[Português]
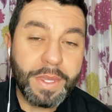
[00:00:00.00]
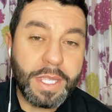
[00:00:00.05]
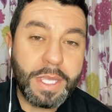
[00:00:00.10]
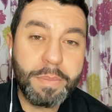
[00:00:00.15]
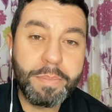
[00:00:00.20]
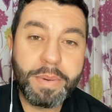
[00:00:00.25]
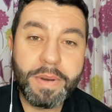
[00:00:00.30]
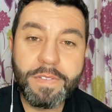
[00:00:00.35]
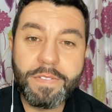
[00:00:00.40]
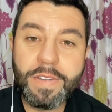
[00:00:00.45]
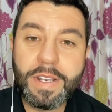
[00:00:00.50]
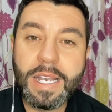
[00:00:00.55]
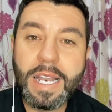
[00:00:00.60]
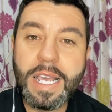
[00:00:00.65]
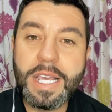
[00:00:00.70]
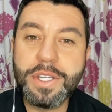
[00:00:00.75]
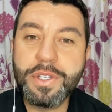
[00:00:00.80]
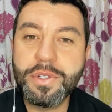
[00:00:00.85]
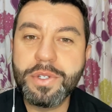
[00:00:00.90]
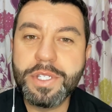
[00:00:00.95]
Que
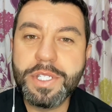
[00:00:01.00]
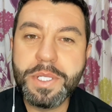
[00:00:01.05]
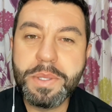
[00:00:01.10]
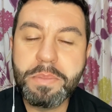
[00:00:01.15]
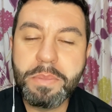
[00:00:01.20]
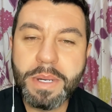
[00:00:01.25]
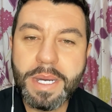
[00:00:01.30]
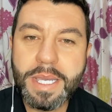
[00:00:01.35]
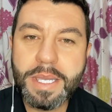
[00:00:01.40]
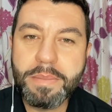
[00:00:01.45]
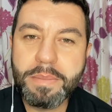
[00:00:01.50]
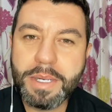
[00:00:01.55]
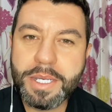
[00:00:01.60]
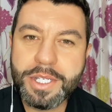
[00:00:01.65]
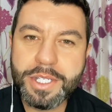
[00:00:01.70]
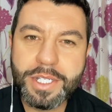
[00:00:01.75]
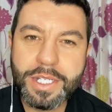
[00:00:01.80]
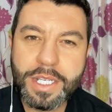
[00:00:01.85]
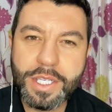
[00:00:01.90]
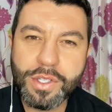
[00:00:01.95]
privilégio de mãe,
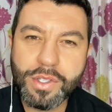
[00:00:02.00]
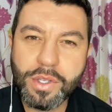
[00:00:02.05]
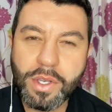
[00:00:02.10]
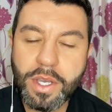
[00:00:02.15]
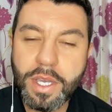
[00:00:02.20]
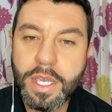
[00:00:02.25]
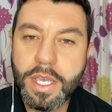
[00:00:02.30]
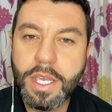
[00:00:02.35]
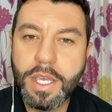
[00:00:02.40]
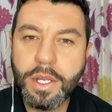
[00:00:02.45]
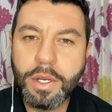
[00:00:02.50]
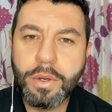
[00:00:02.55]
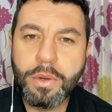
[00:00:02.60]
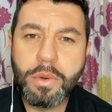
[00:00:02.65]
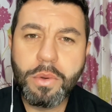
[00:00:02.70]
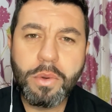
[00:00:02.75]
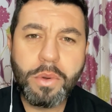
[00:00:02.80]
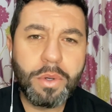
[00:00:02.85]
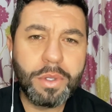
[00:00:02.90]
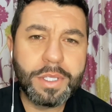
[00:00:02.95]
imagina só,
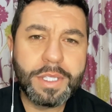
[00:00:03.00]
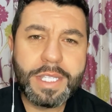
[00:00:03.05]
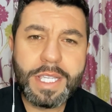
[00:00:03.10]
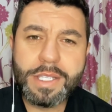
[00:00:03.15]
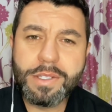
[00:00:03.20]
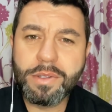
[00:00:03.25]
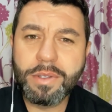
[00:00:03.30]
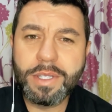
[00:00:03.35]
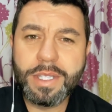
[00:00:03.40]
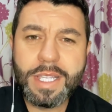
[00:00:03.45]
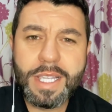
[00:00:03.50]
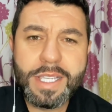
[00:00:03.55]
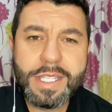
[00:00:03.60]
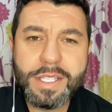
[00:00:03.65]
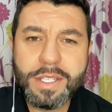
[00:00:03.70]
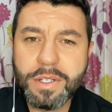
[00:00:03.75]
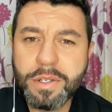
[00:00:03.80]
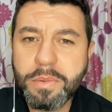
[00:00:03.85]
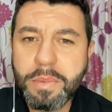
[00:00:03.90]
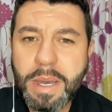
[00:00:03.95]
num contexto
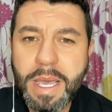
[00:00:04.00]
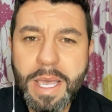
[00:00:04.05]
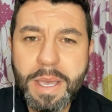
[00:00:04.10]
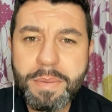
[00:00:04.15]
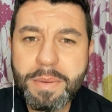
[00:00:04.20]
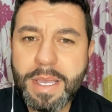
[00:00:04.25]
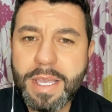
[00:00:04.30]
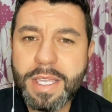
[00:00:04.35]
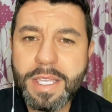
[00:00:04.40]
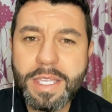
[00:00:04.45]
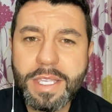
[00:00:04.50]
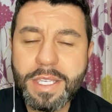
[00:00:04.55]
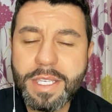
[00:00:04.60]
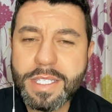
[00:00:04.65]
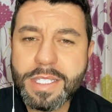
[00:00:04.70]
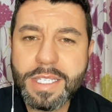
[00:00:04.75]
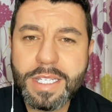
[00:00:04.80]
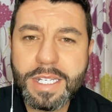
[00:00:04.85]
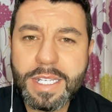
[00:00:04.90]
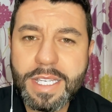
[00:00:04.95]
desse, numa época em que
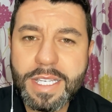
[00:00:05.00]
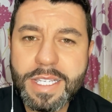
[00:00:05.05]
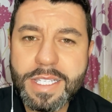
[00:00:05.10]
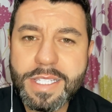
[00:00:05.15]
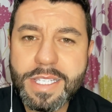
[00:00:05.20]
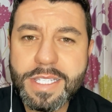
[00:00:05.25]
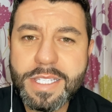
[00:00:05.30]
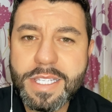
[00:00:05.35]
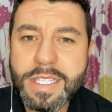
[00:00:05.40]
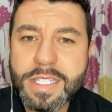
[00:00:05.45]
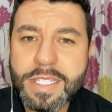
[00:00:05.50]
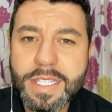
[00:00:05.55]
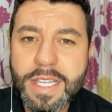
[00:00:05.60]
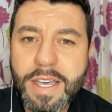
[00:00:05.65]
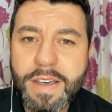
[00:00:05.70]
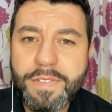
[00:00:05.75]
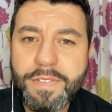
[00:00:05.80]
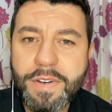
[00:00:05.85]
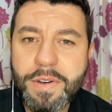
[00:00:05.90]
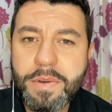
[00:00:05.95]
as crianças
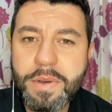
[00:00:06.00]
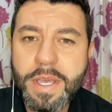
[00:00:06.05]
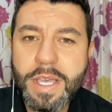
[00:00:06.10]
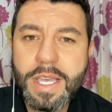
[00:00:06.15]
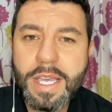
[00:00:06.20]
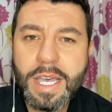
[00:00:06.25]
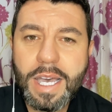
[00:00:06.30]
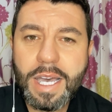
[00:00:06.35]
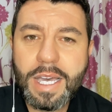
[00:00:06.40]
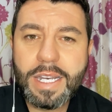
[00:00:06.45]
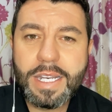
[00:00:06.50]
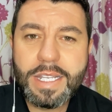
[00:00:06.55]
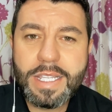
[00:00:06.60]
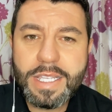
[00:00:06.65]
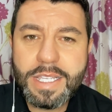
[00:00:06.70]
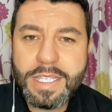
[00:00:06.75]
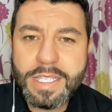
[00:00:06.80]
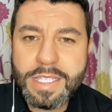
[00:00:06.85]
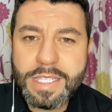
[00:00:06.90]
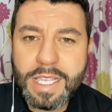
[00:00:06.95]
estavam
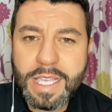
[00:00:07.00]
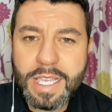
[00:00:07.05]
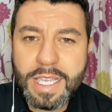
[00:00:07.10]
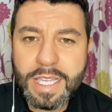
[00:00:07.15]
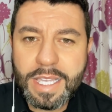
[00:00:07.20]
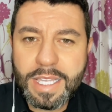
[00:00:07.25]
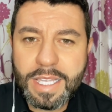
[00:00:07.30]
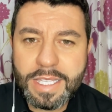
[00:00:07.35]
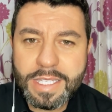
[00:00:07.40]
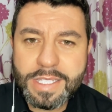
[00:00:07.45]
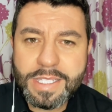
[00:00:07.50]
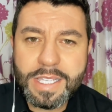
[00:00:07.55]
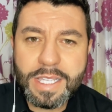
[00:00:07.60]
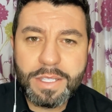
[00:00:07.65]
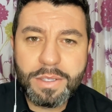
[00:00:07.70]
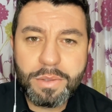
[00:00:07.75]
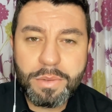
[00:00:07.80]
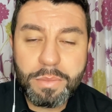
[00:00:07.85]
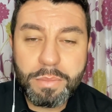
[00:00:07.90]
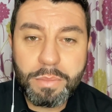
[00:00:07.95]
ali é,
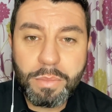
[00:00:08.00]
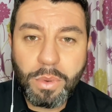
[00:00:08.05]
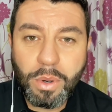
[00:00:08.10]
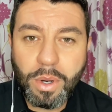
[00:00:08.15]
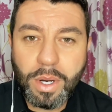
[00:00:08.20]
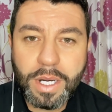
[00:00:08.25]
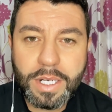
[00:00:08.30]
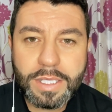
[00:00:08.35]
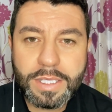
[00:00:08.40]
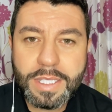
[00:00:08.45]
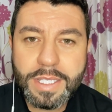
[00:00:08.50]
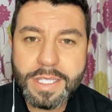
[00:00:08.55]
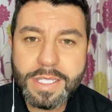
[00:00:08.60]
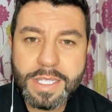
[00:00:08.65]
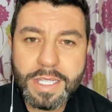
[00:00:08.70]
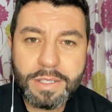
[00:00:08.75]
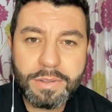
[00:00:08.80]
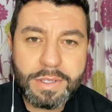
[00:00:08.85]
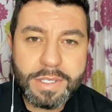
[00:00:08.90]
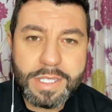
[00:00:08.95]
sendo mortas,
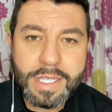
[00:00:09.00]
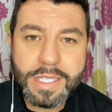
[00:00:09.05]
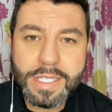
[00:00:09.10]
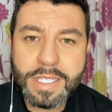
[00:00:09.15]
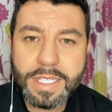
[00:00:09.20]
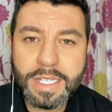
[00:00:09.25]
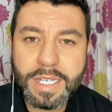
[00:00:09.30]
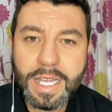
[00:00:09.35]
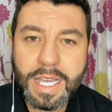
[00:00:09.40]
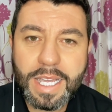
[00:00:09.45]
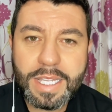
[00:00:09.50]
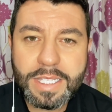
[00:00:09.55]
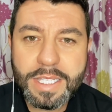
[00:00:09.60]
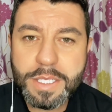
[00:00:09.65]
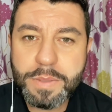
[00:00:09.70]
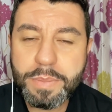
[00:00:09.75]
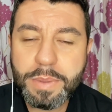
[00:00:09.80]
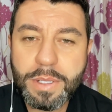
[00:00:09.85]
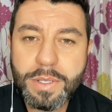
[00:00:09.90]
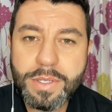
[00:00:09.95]
sendo
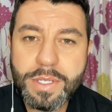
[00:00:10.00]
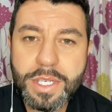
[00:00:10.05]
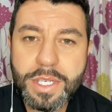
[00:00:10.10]
assassinadas pelos